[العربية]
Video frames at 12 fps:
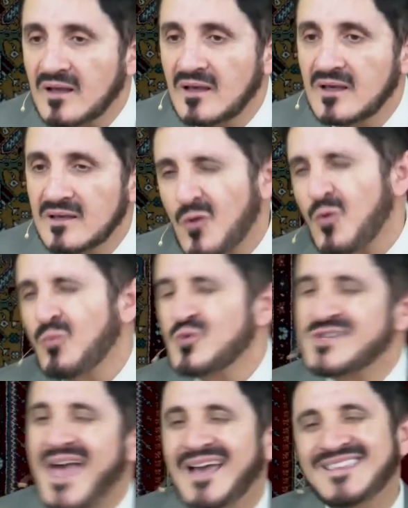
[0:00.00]
إيه يكون
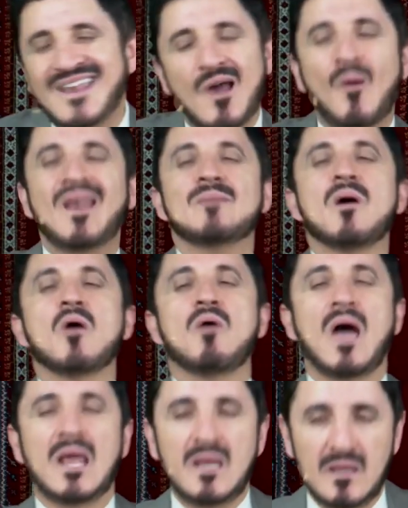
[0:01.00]
مساعدا له على ما
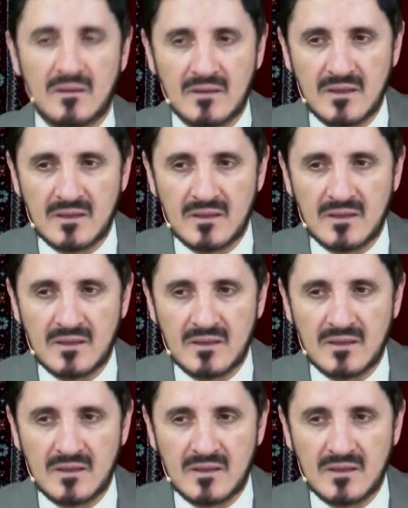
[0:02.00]
هو عليه